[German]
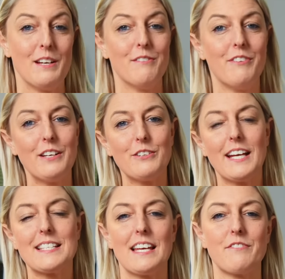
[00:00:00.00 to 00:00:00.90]
Wenn du
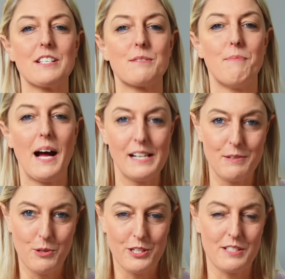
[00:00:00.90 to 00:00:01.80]
jetzt etwas
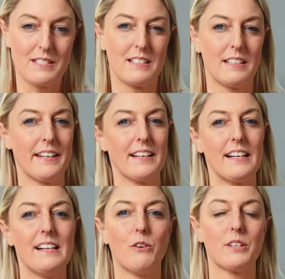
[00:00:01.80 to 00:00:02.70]
malen möchtest,
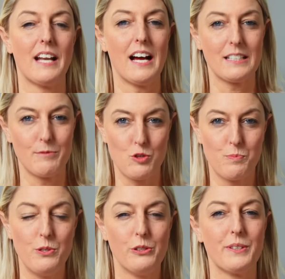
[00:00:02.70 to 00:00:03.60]
generell auch nach dem
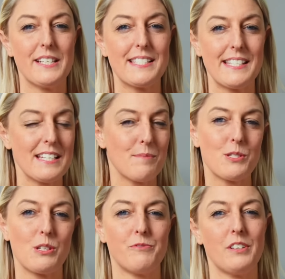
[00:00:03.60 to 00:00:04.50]
Spülen und nicht sicher
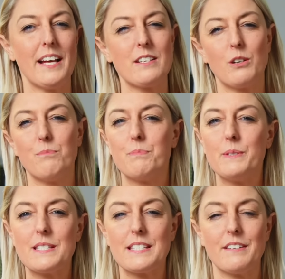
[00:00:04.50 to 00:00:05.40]
bist, ob vielleicht noch ein
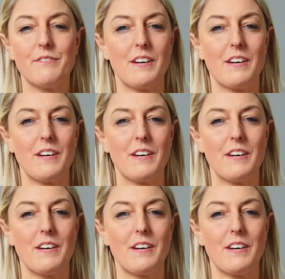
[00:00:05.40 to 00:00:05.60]
bisschen